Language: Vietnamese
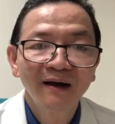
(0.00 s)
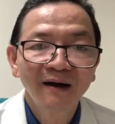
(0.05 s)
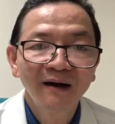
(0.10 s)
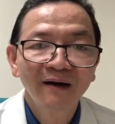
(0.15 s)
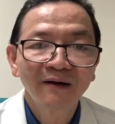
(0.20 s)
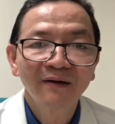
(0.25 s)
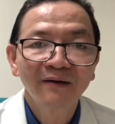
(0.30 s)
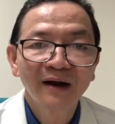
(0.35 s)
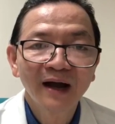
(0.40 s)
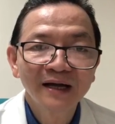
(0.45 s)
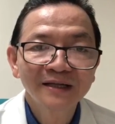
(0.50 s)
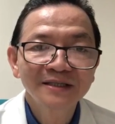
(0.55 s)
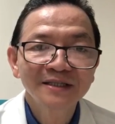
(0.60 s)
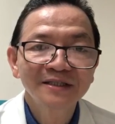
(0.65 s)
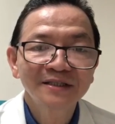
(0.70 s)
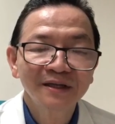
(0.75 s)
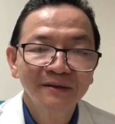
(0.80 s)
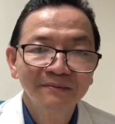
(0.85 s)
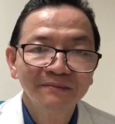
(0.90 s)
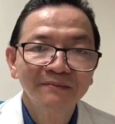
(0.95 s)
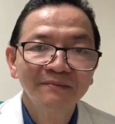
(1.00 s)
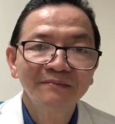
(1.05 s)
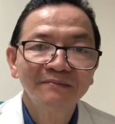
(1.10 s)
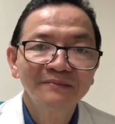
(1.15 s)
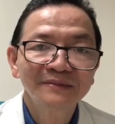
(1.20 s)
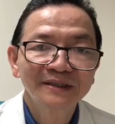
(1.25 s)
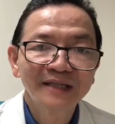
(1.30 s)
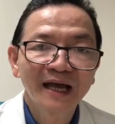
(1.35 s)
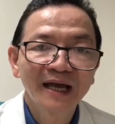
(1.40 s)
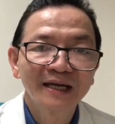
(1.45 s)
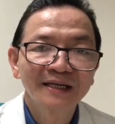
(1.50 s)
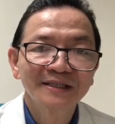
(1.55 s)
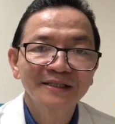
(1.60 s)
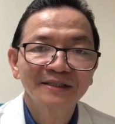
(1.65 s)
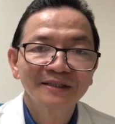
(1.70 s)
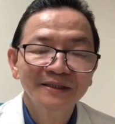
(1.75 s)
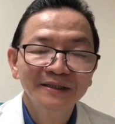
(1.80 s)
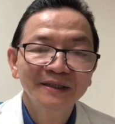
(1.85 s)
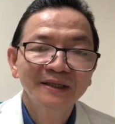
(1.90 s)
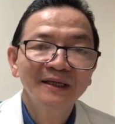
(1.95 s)
Organization
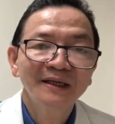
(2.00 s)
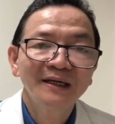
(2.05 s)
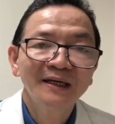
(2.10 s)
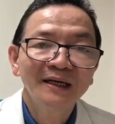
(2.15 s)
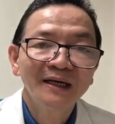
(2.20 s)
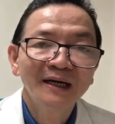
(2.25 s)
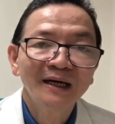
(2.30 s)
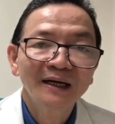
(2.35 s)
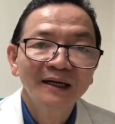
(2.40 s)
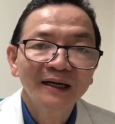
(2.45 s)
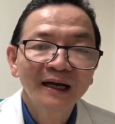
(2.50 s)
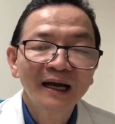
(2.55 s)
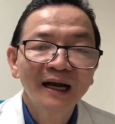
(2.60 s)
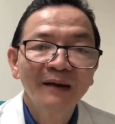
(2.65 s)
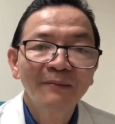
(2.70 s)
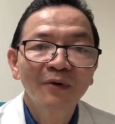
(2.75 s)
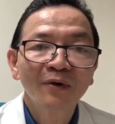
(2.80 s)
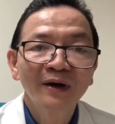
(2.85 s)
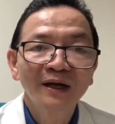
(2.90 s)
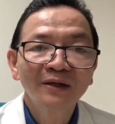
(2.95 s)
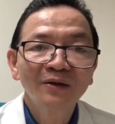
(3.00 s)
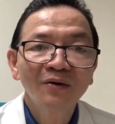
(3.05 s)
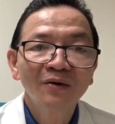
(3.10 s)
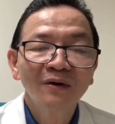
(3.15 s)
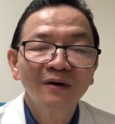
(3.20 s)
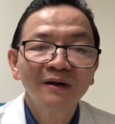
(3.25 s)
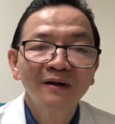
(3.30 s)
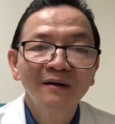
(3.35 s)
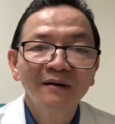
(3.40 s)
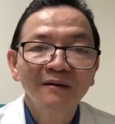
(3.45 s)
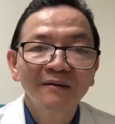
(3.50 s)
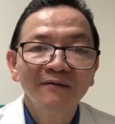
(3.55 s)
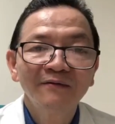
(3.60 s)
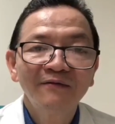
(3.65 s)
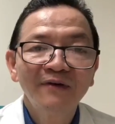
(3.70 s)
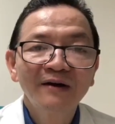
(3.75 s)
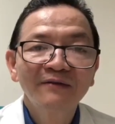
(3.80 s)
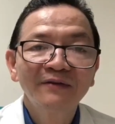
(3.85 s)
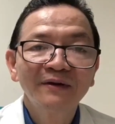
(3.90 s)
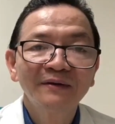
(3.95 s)
Test đây là một kỹ thuật
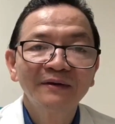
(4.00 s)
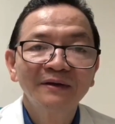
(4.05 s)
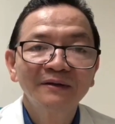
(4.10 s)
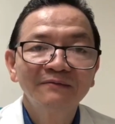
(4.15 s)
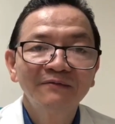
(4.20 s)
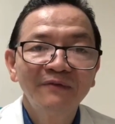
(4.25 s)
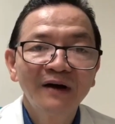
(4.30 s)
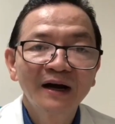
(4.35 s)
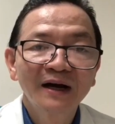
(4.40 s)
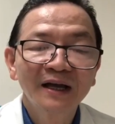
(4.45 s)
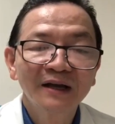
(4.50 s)
phát hiện, phát